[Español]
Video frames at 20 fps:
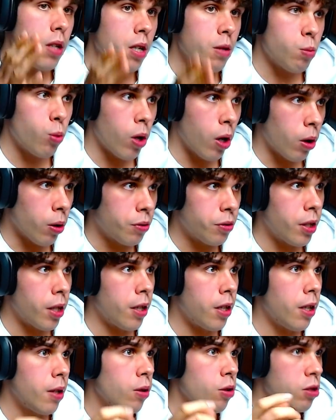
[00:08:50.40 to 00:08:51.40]
es buen
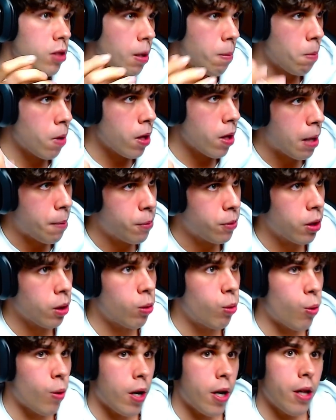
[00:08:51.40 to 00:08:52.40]
contenido, están medianamente
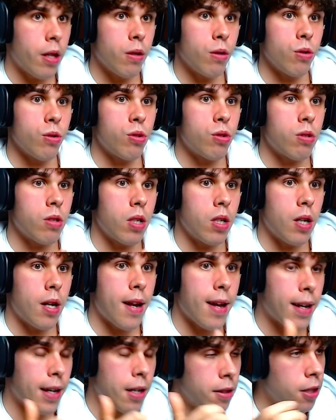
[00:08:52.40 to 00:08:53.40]
currados, eh, a
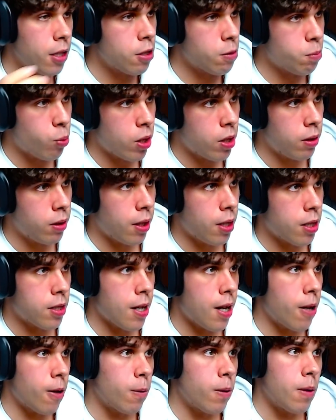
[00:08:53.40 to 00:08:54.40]
la gente les pueda
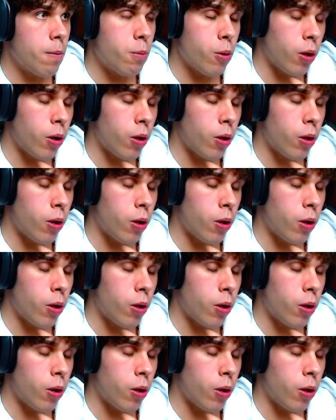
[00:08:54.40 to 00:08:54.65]
interesar, o bien